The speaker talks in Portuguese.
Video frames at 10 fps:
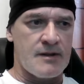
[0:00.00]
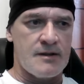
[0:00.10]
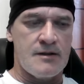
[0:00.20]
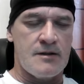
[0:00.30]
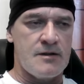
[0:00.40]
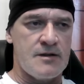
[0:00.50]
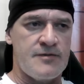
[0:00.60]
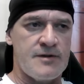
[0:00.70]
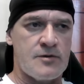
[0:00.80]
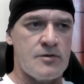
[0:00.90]
e
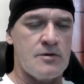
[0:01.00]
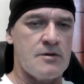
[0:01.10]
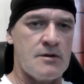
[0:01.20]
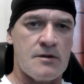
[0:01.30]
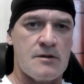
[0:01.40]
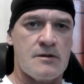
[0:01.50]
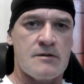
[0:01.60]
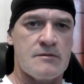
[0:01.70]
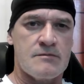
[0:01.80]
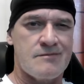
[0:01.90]

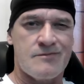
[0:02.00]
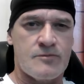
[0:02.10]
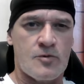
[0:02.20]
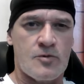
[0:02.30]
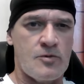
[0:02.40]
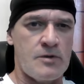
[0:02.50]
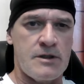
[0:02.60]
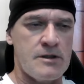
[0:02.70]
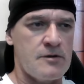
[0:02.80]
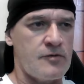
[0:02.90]
ficou com
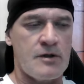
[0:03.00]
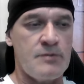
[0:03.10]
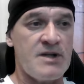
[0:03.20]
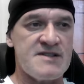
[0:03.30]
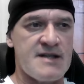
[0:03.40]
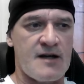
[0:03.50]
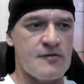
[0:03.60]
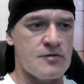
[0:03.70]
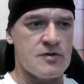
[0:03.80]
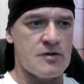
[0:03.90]
ruído, ficou
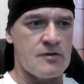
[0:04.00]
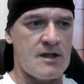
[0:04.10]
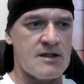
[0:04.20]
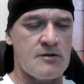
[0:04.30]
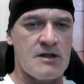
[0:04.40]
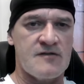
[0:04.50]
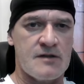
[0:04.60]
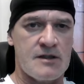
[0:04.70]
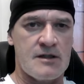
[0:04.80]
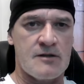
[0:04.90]
imprestável o som lá que eu
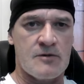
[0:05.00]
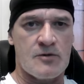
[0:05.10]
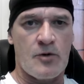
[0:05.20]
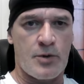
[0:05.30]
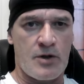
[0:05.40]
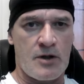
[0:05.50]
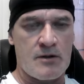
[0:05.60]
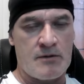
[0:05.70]
gravei com a GoPro.